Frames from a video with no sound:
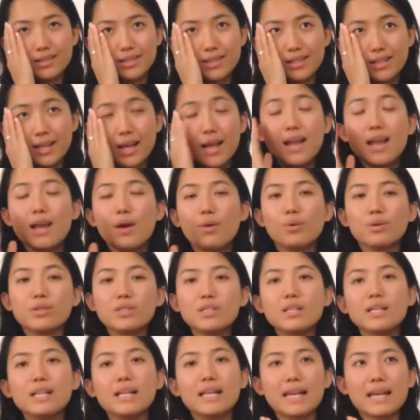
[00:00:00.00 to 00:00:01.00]
天哪，我
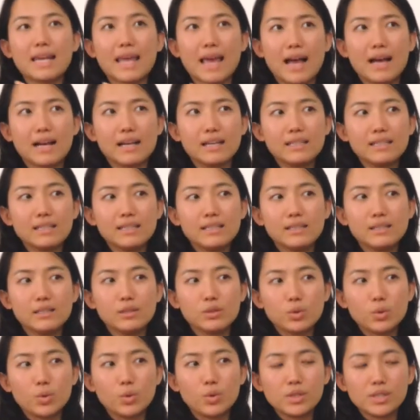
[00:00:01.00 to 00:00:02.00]
记得两个
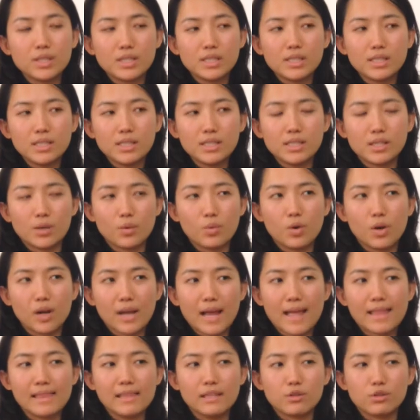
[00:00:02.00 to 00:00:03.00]
多星期前我
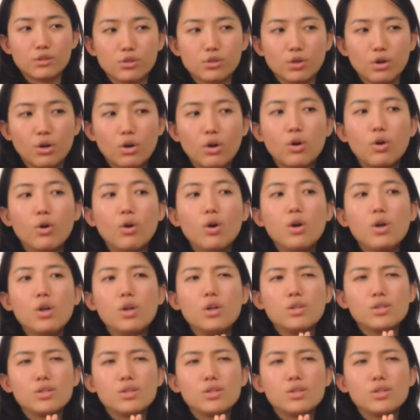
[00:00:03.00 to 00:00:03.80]
看的候，